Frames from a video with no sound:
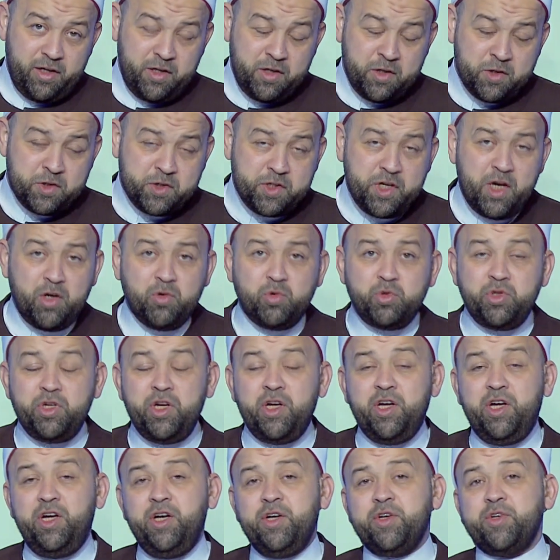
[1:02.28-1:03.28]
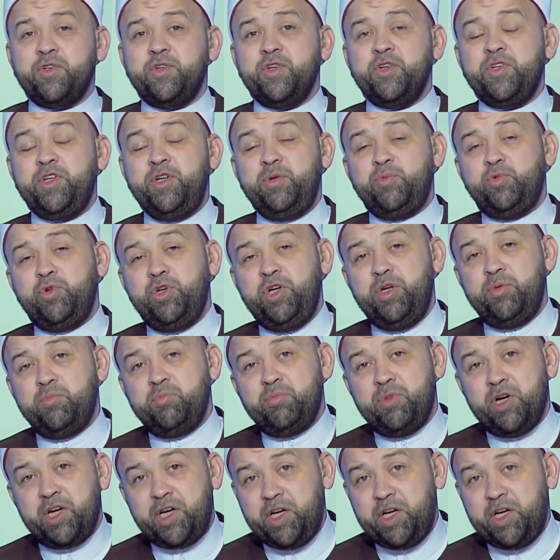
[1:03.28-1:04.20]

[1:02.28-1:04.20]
صون العرض دي مهمة